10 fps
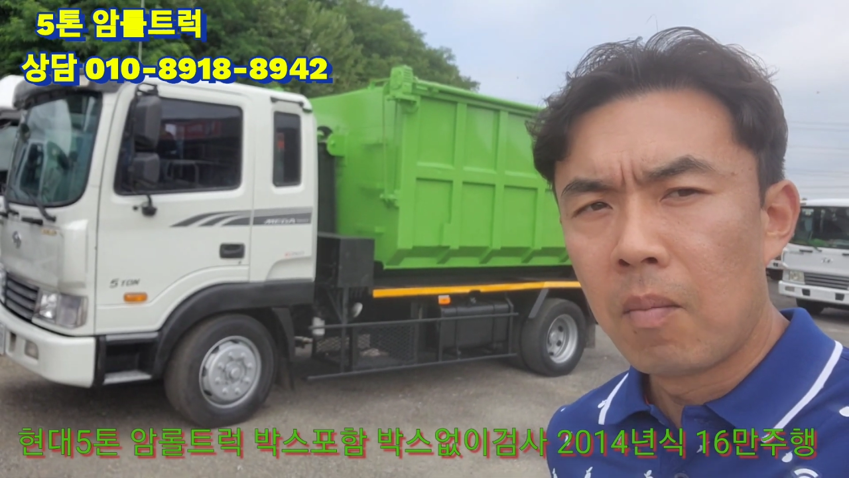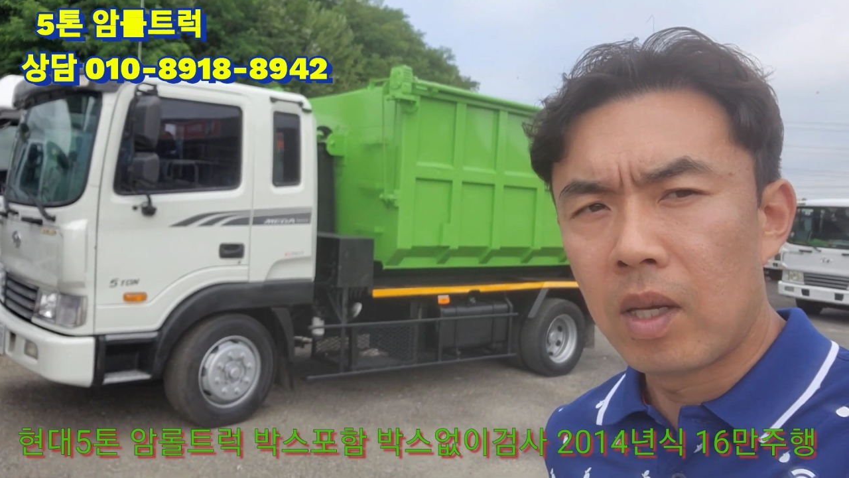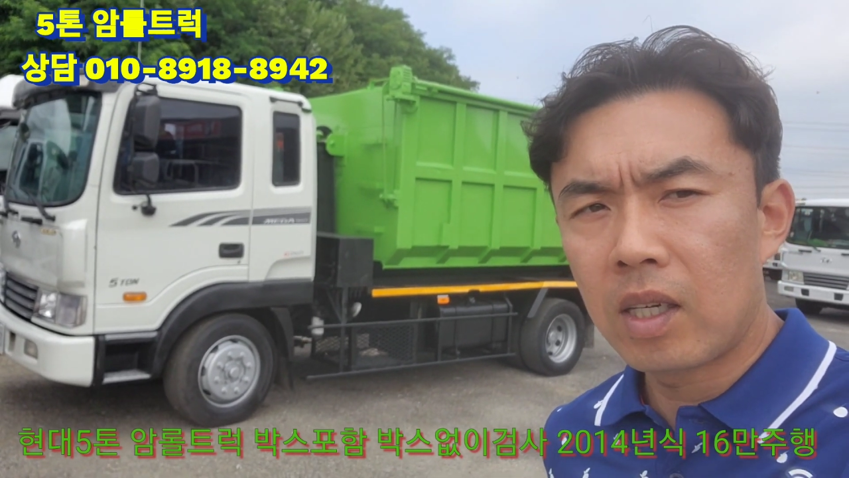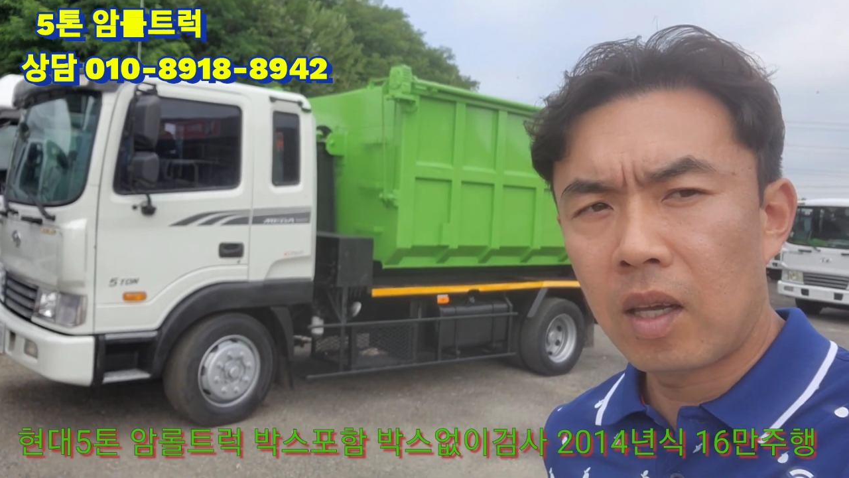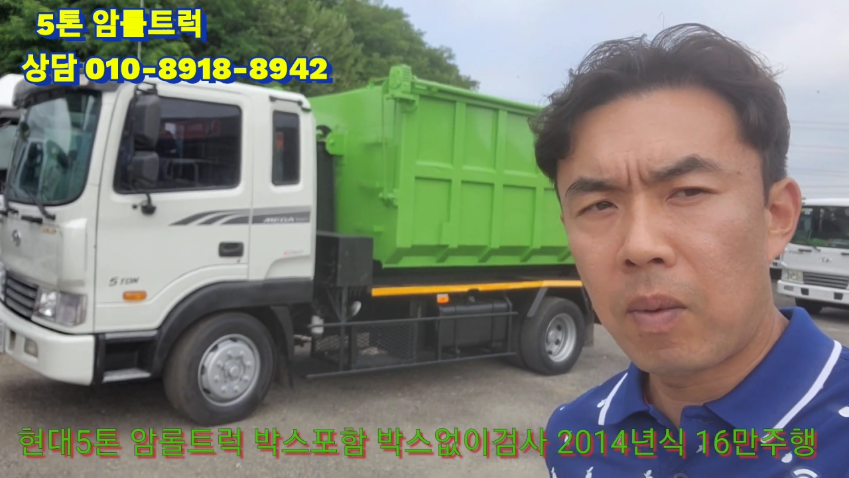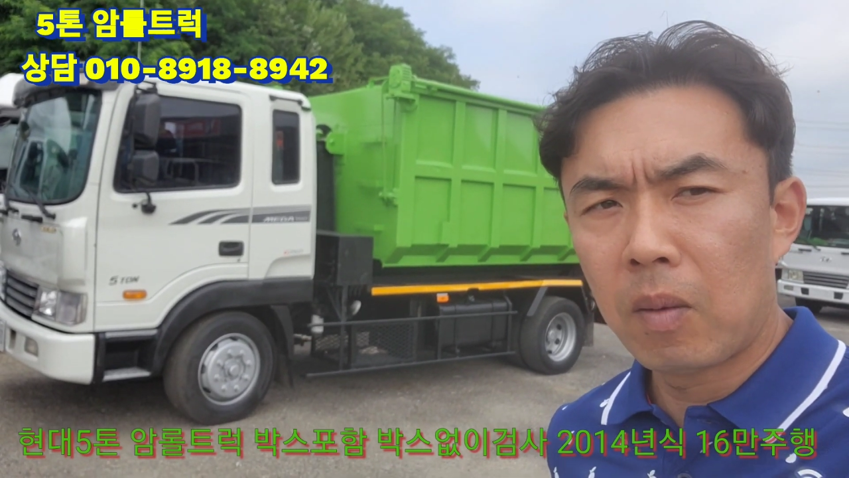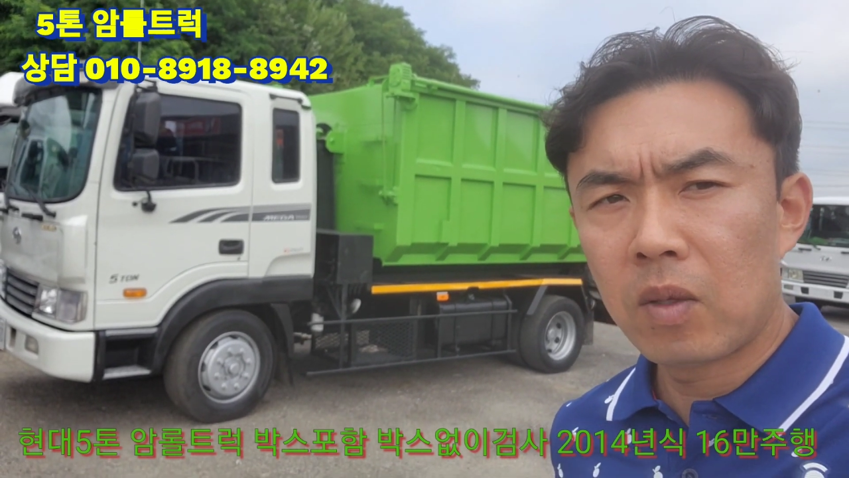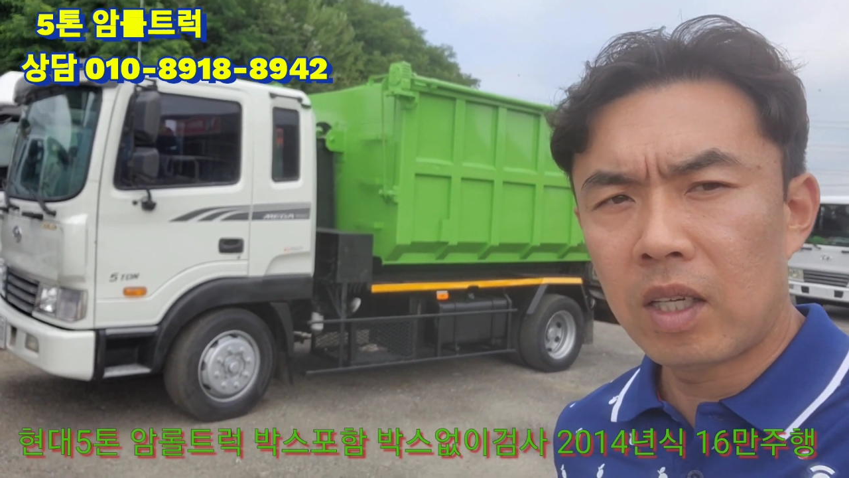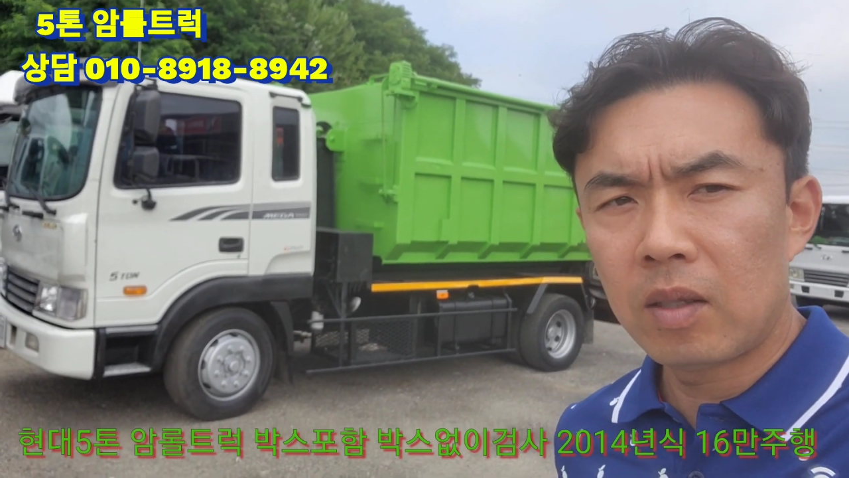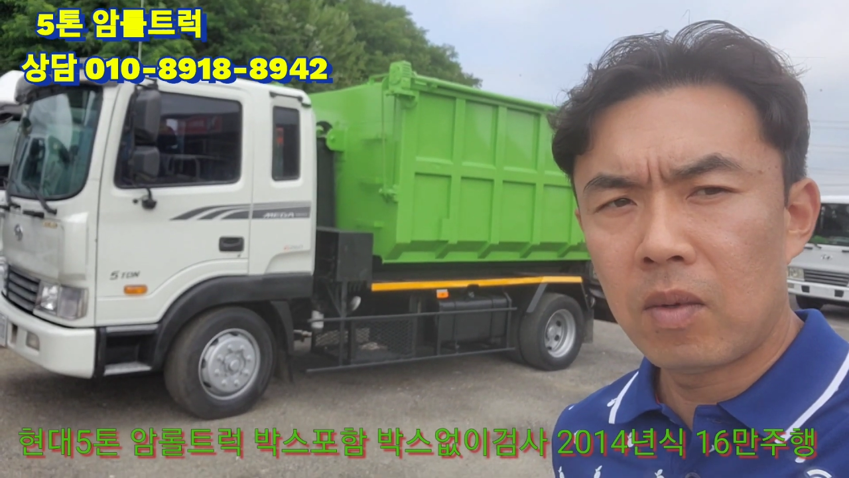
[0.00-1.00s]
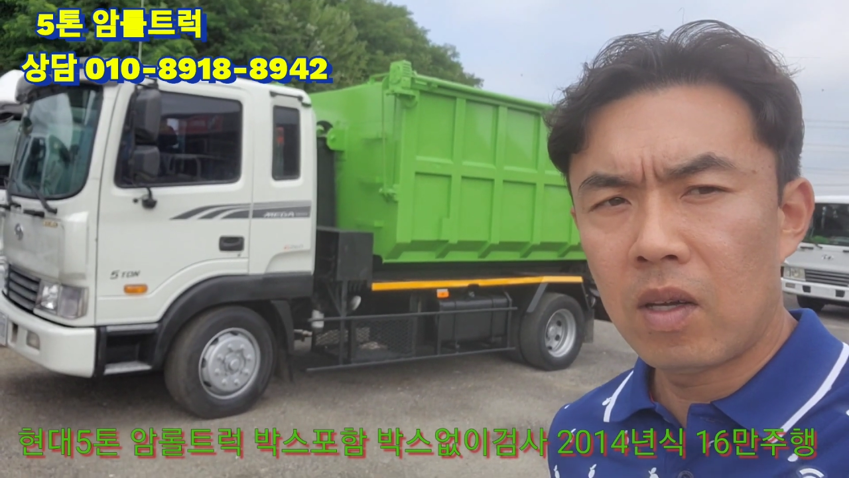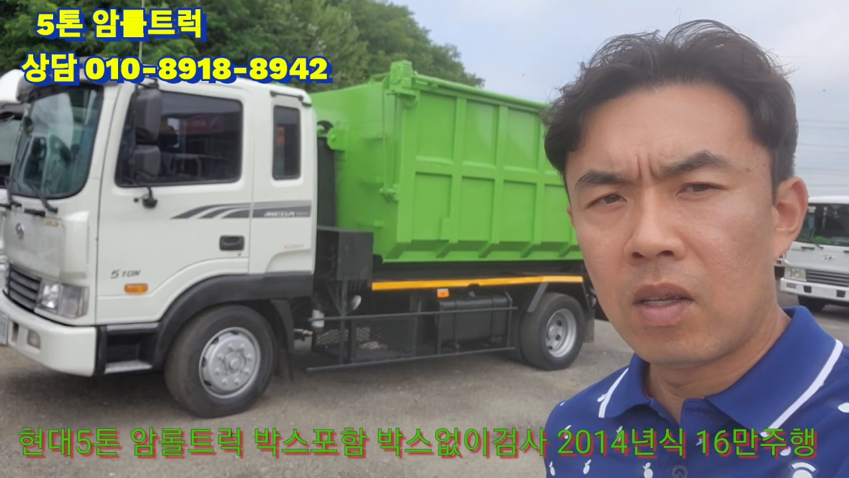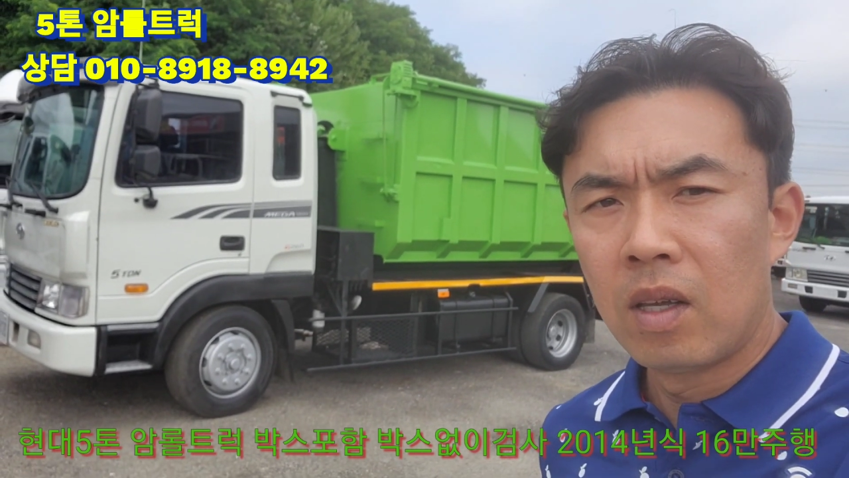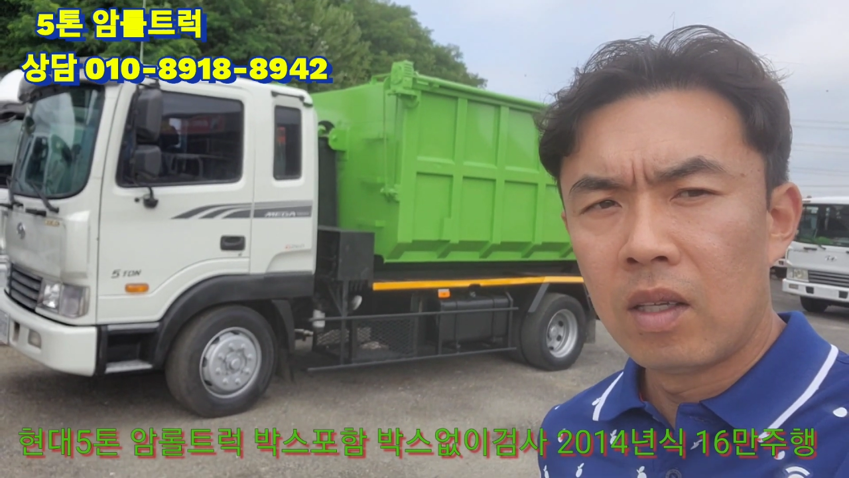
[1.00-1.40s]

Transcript: 매장에 방문하시면